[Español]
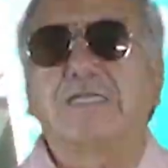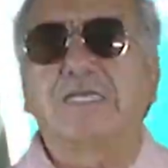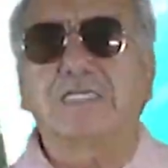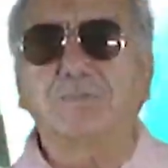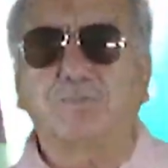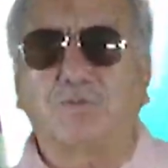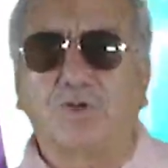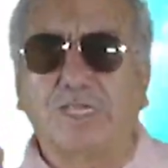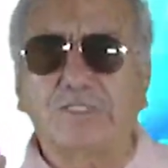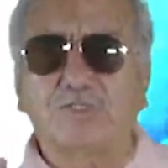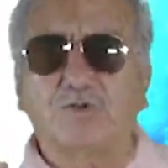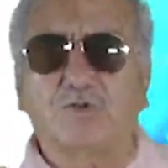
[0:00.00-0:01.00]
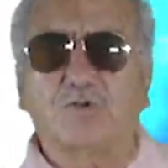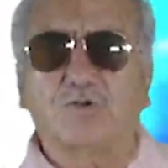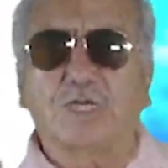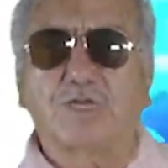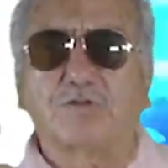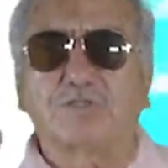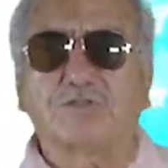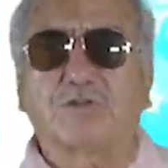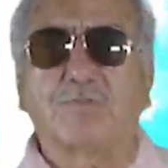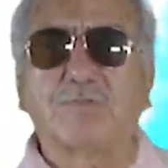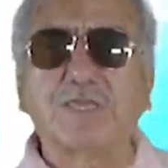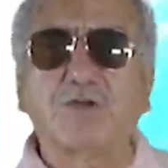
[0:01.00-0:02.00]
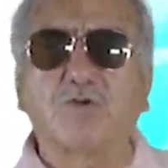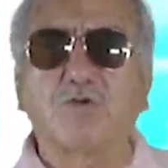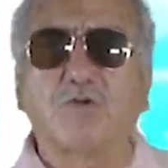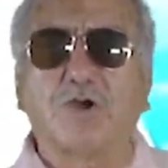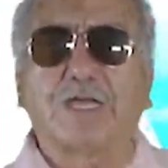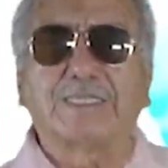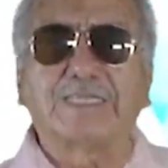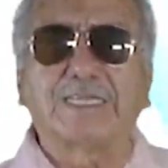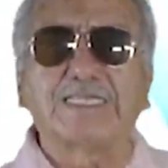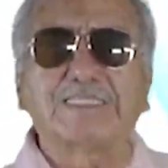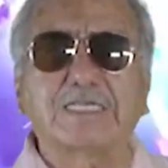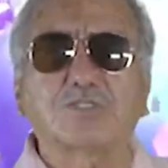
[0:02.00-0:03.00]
Y es por eso que nuestro amigo Andrés